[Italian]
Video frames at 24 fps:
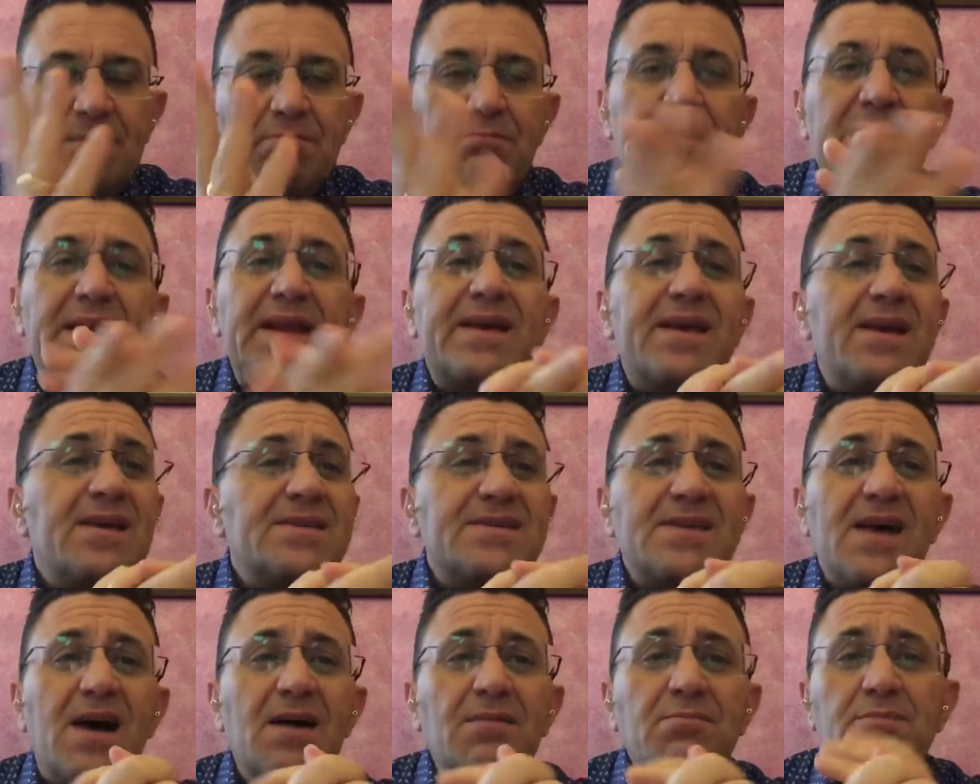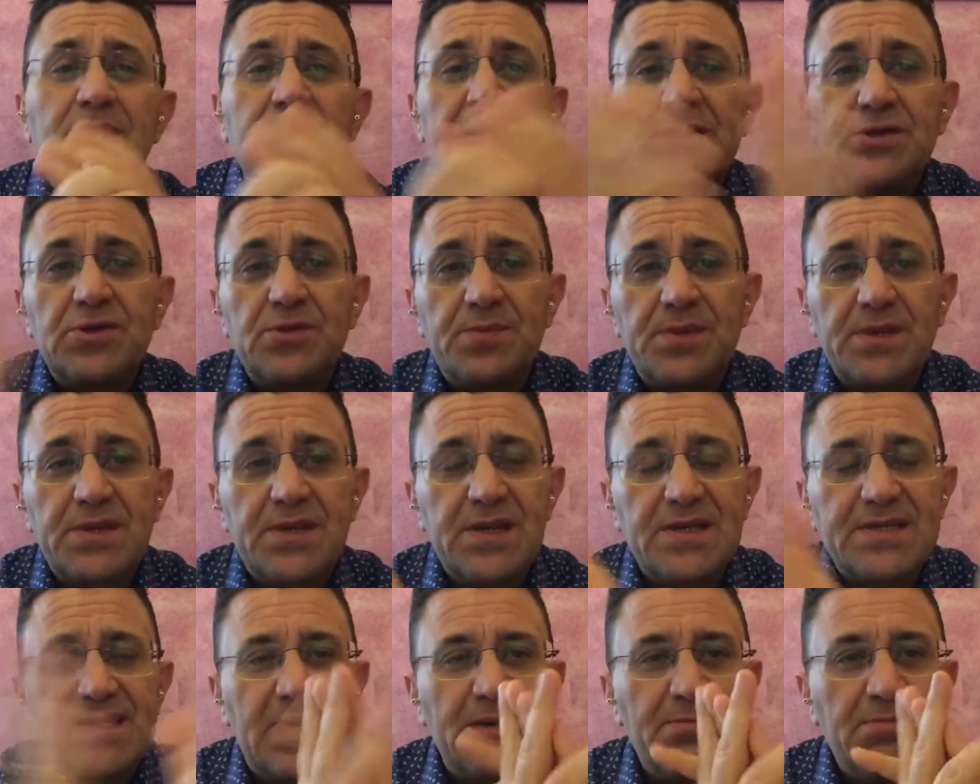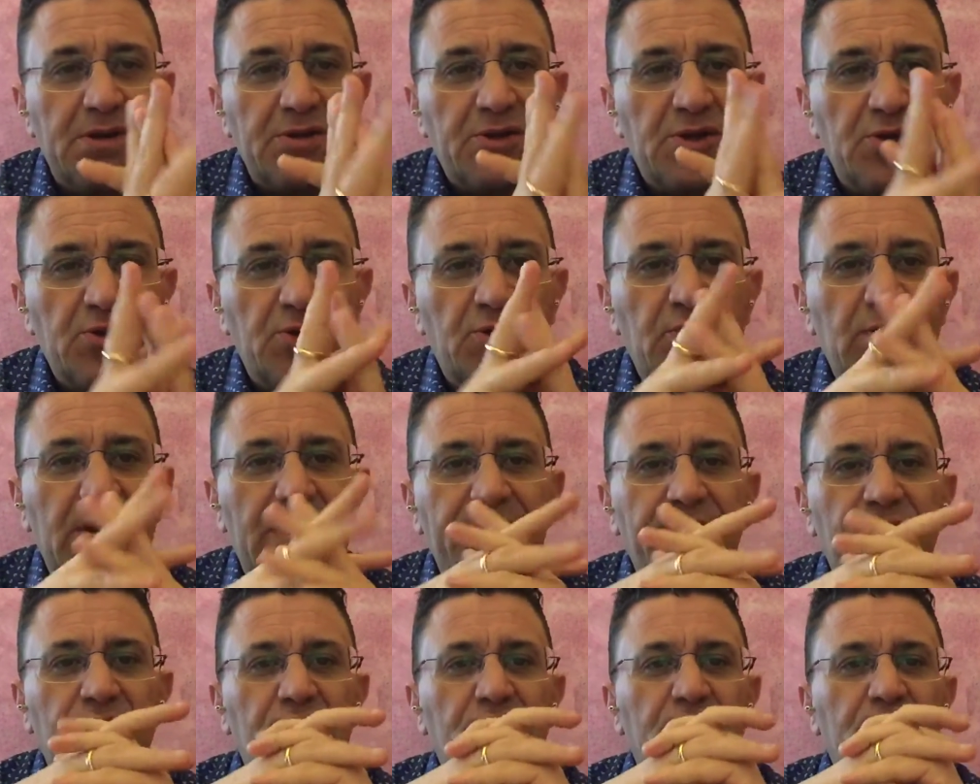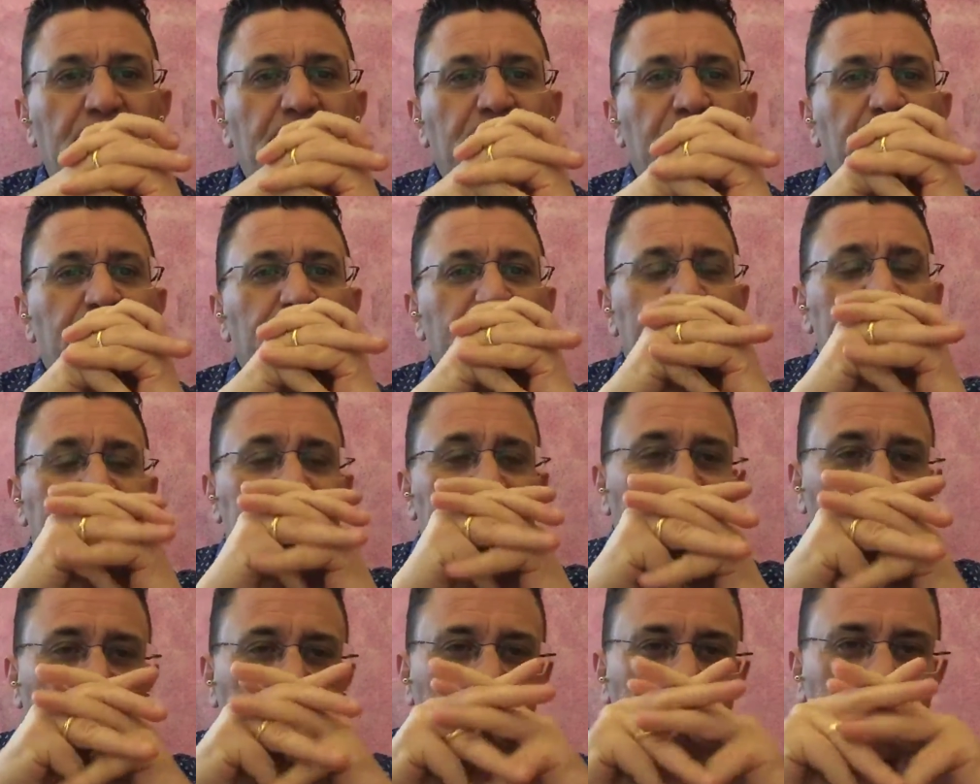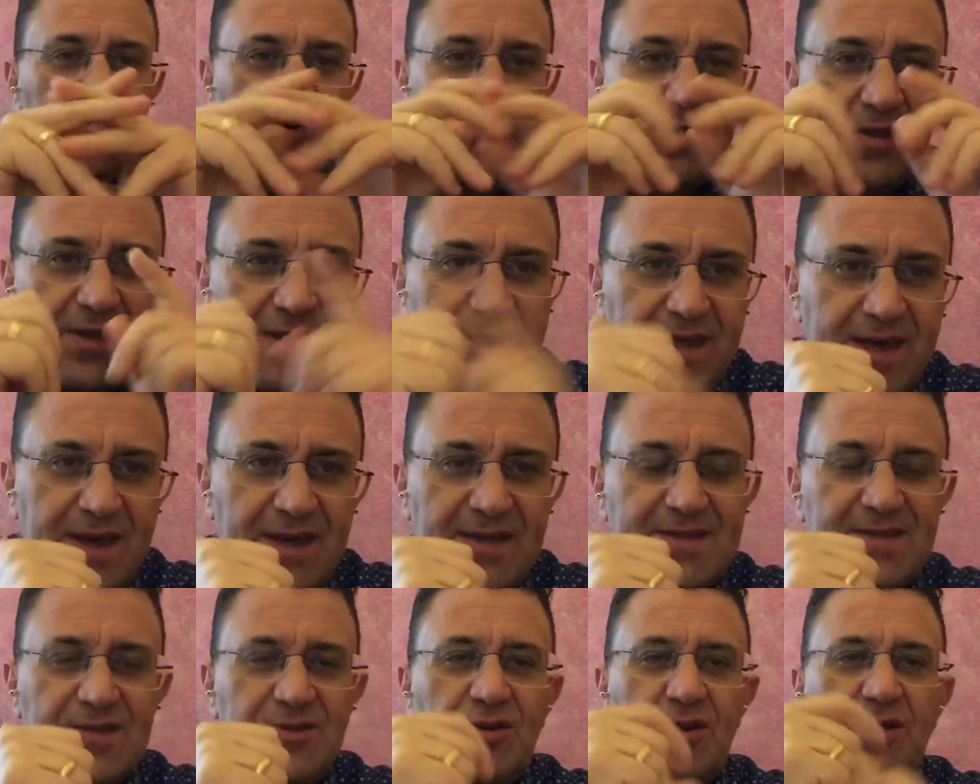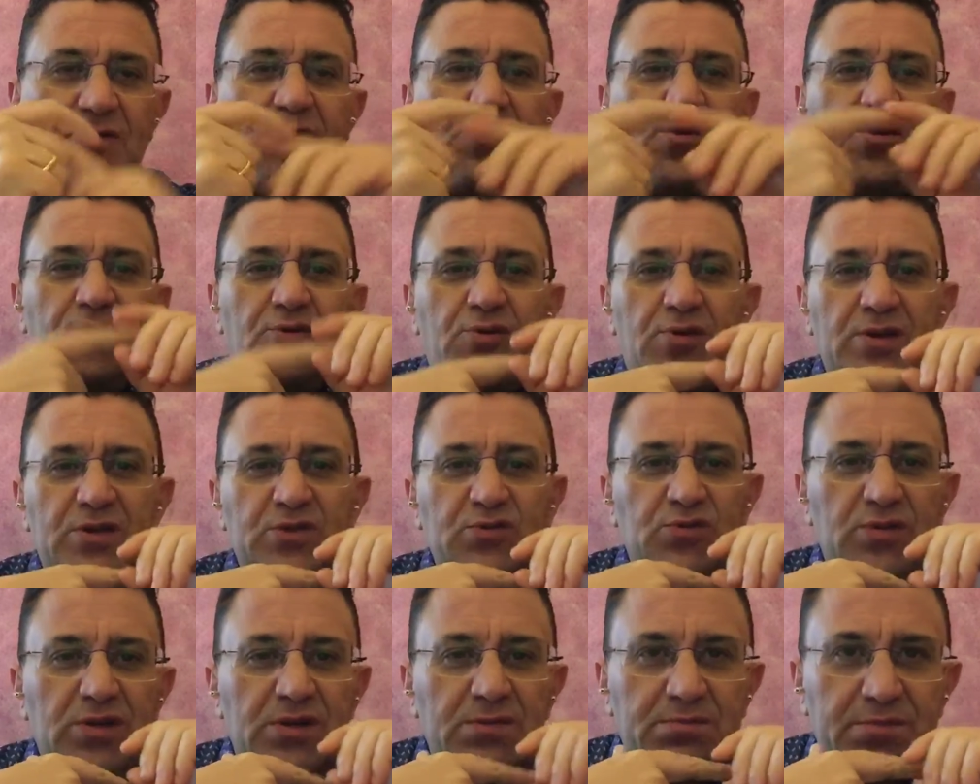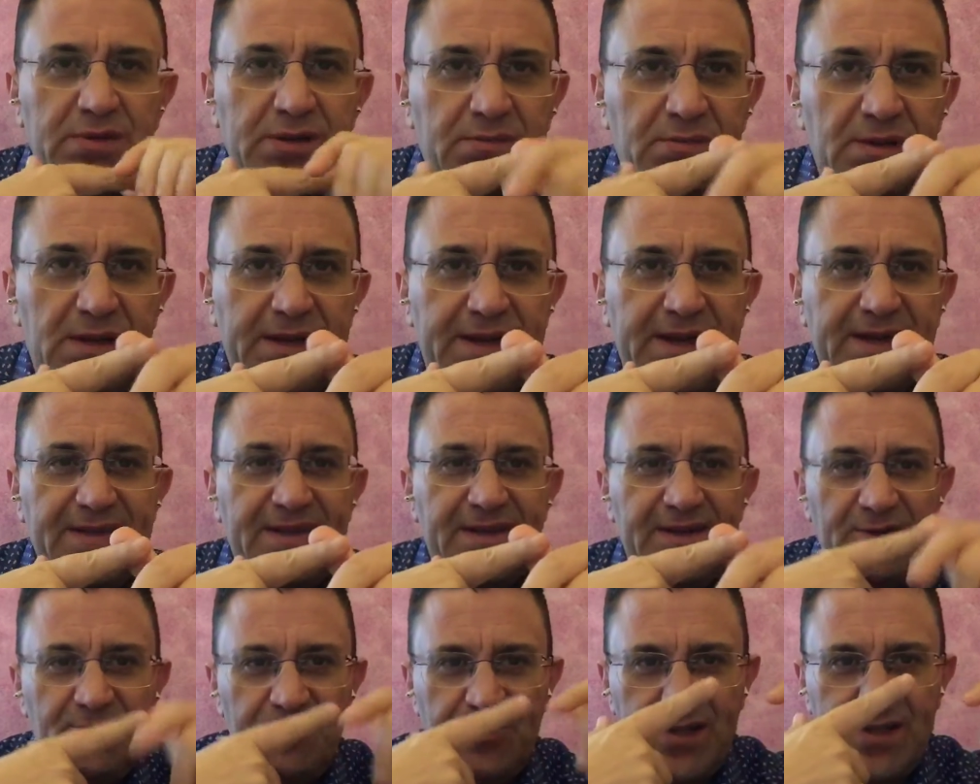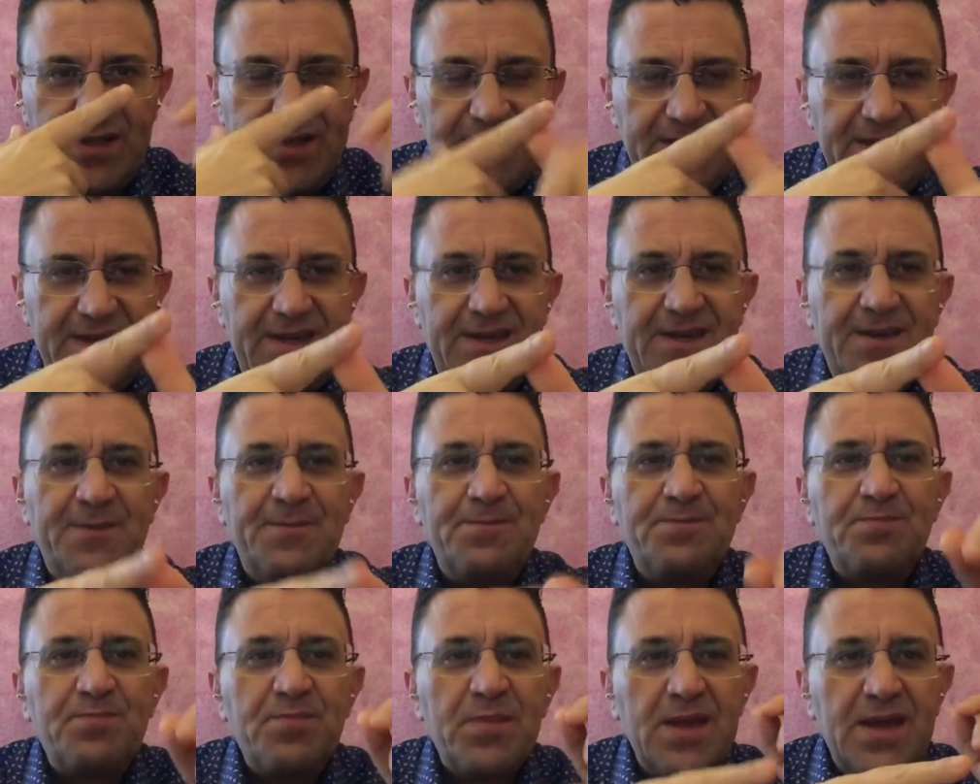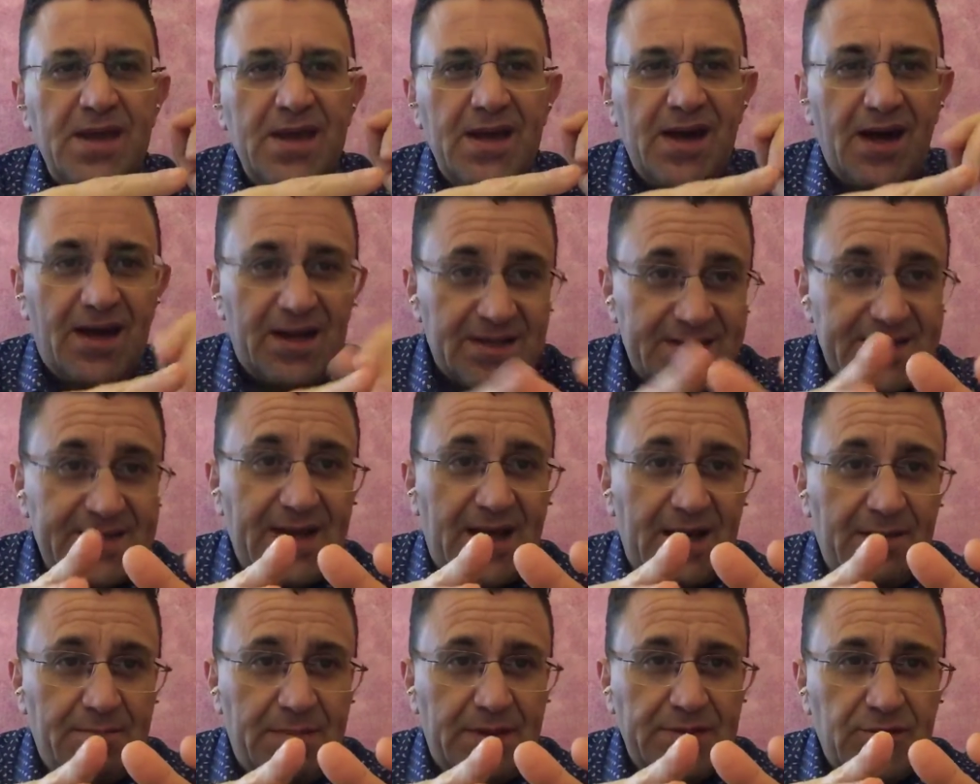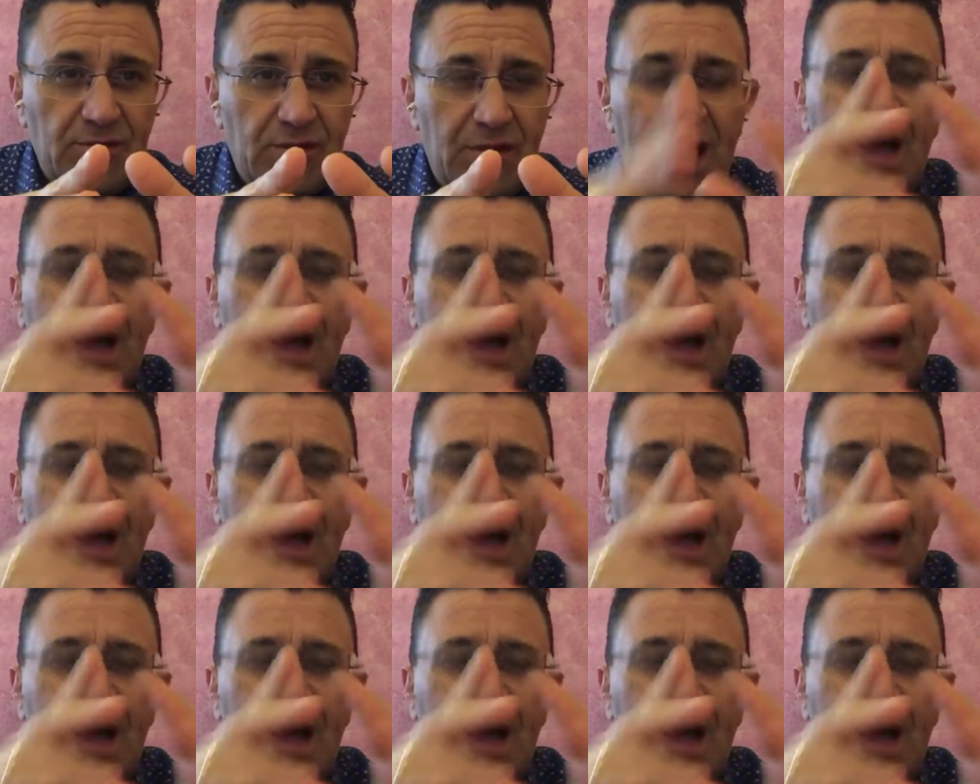perché sabato, perché sabato non lavoro, quindi non lavoro in chiesa, non lavoro con le scuole bibliche dal lunedì al sabato.